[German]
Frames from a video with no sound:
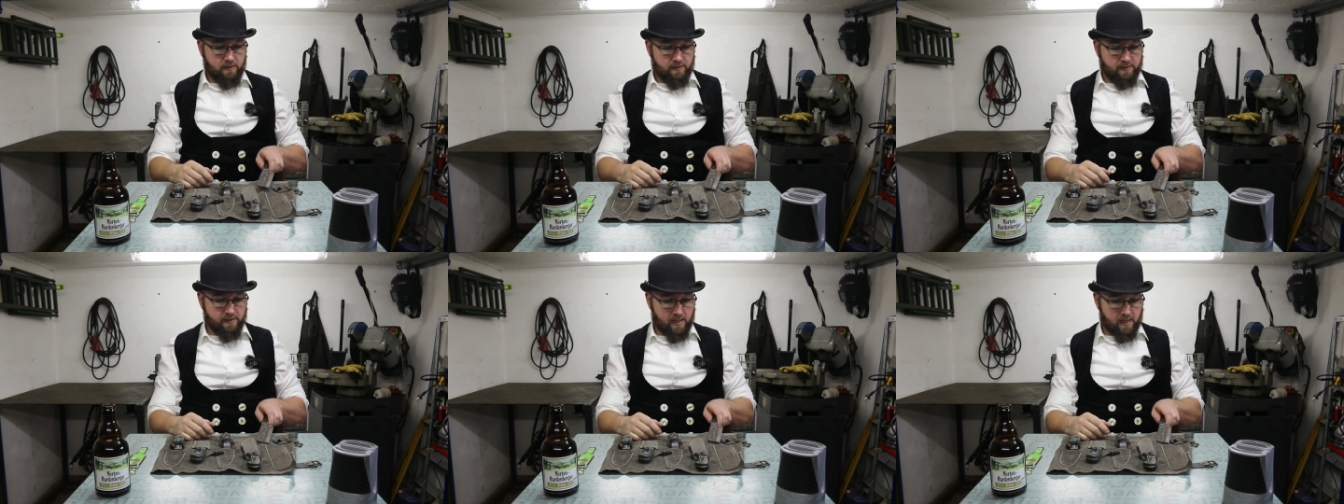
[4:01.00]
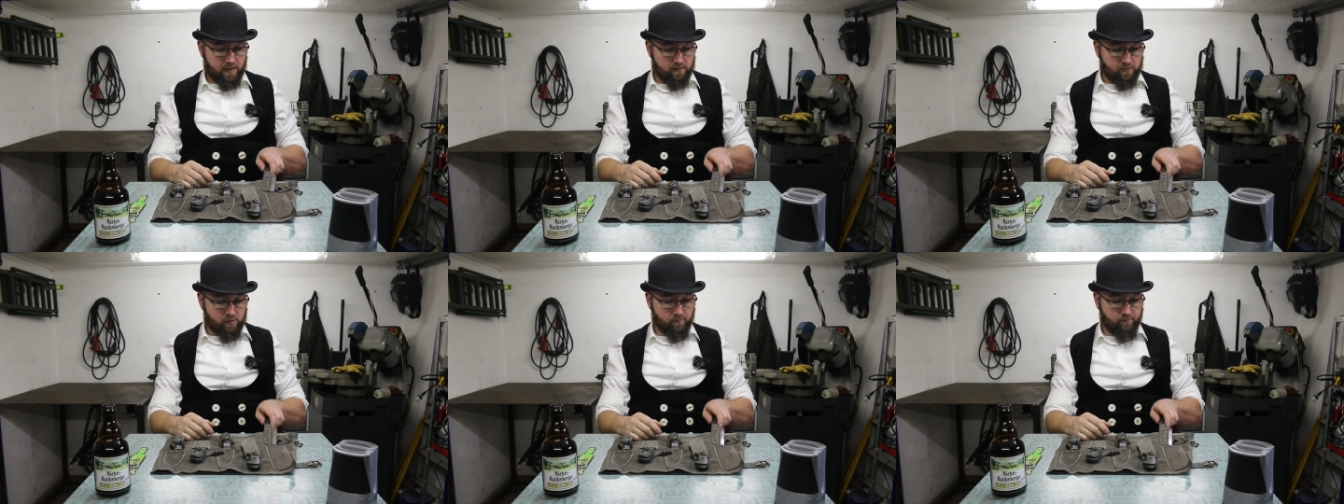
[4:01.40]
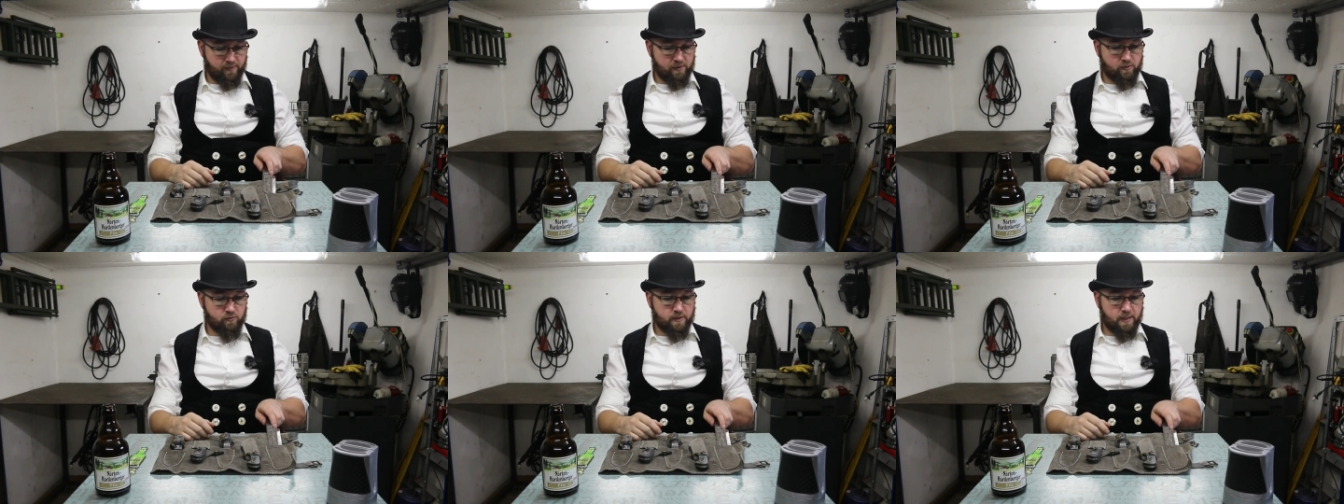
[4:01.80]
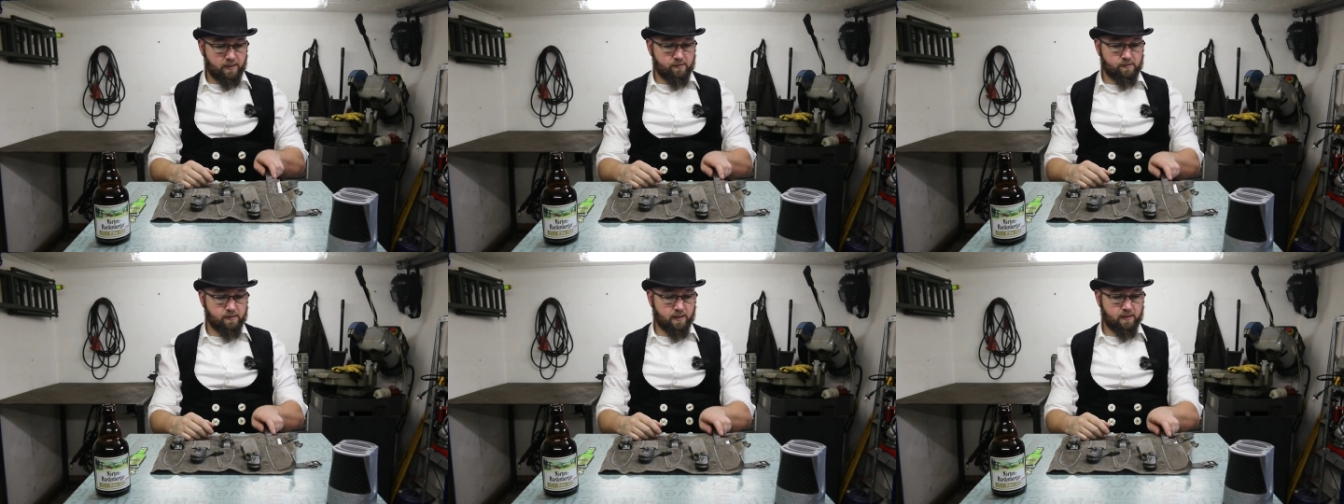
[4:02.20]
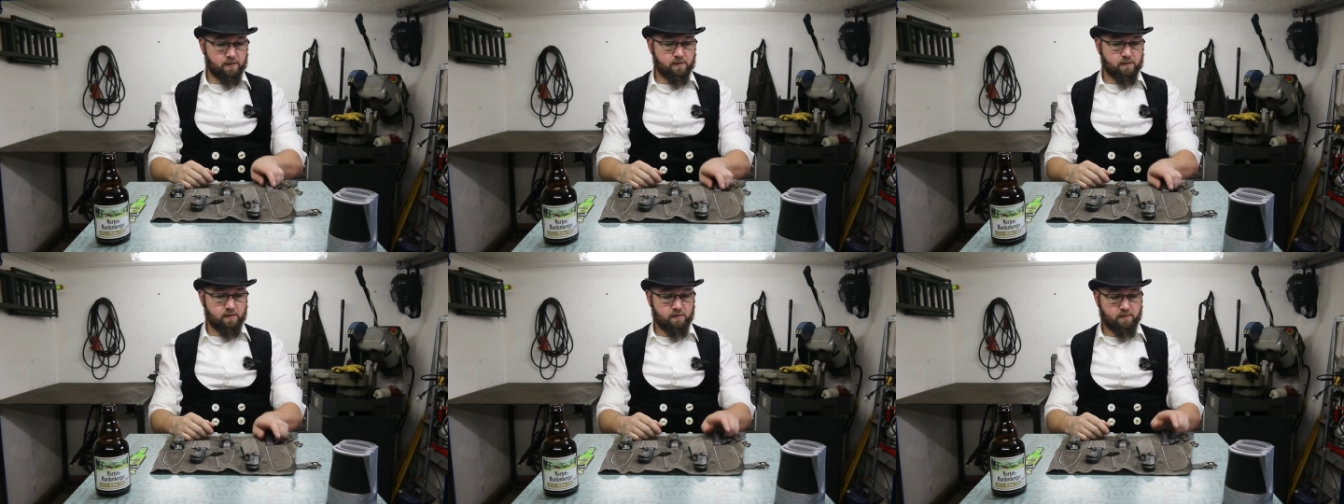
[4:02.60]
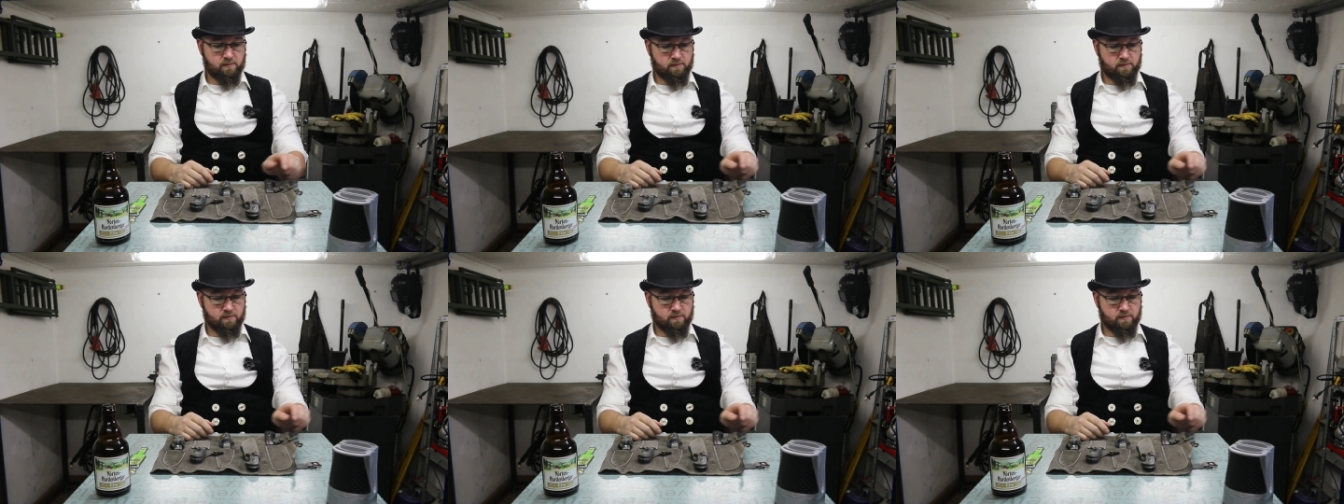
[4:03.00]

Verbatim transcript: Ja, zum Video gestern.